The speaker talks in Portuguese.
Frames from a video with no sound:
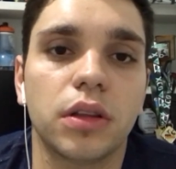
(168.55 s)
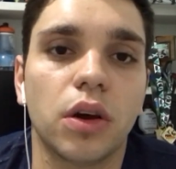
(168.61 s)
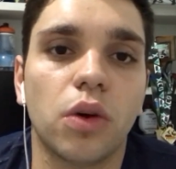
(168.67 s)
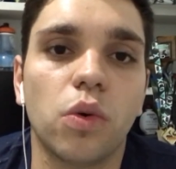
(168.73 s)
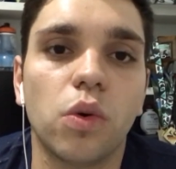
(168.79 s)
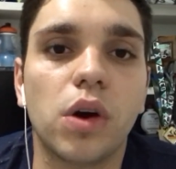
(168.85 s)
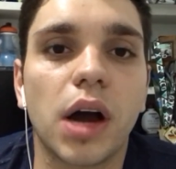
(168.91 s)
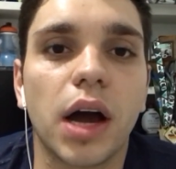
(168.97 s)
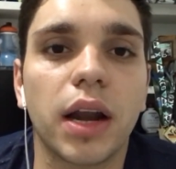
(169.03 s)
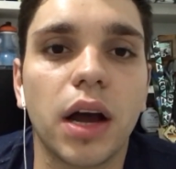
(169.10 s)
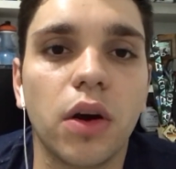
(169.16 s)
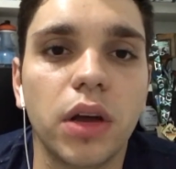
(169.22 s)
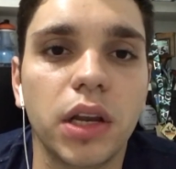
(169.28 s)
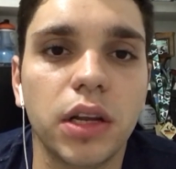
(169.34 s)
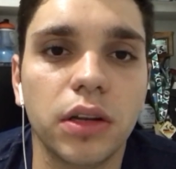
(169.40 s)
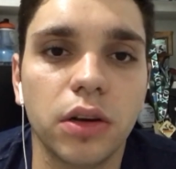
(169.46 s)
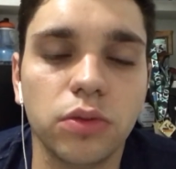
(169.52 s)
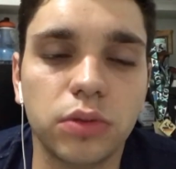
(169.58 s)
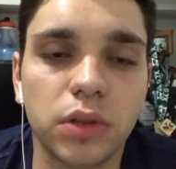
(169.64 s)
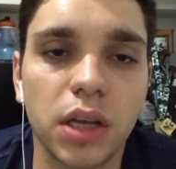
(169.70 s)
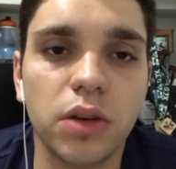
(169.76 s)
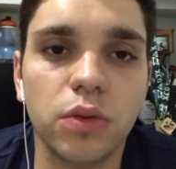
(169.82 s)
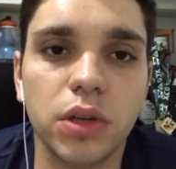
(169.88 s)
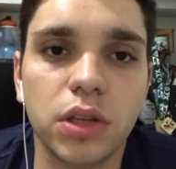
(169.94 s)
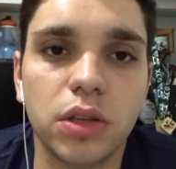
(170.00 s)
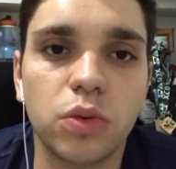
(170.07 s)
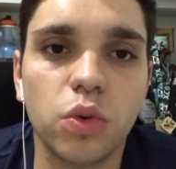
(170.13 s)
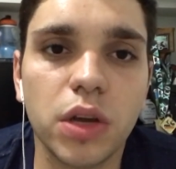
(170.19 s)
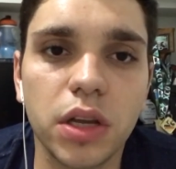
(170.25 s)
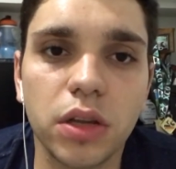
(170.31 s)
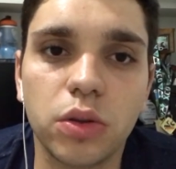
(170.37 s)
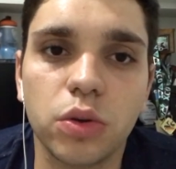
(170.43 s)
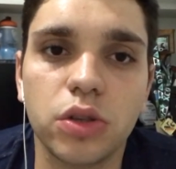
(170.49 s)
Então o canal ele não tem o
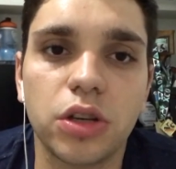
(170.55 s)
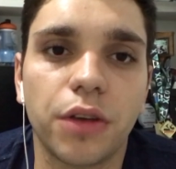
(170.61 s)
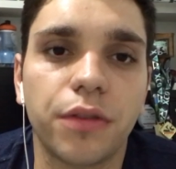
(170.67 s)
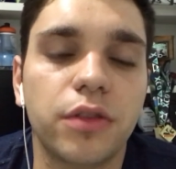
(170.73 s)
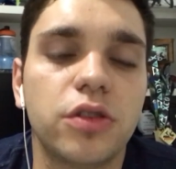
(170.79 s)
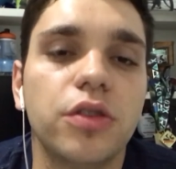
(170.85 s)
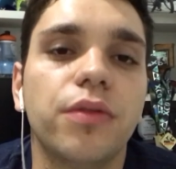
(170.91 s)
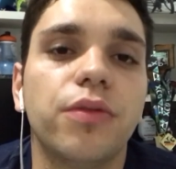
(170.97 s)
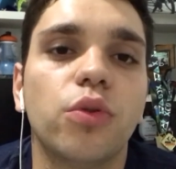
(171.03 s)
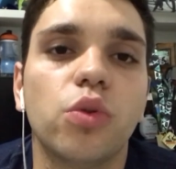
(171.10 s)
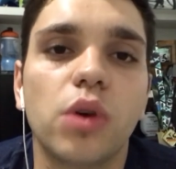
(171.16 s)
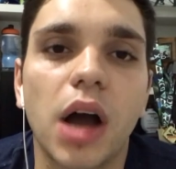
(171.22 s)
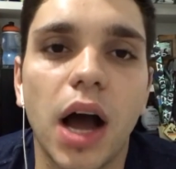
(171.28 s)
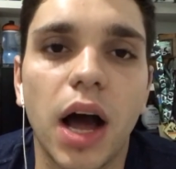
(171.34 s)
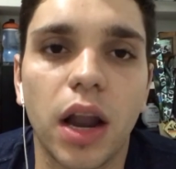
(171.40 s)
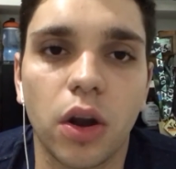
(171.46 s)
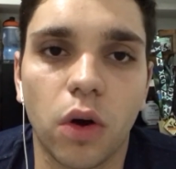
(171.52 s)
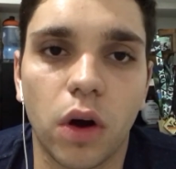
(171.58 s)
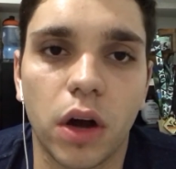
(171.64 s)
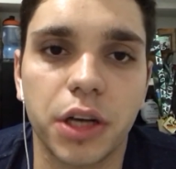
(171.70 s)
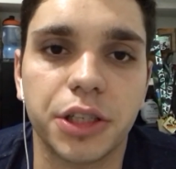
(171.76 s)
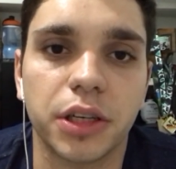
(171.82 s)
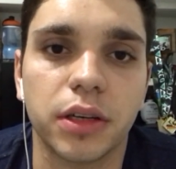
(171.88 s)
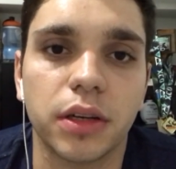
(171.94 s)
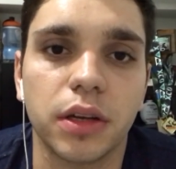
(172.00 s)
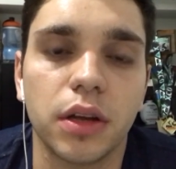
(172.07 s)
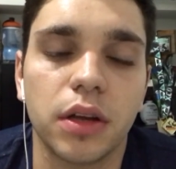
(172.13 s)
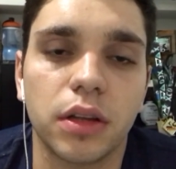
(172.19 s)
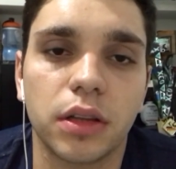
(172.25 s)
intuito de divulgar a loja.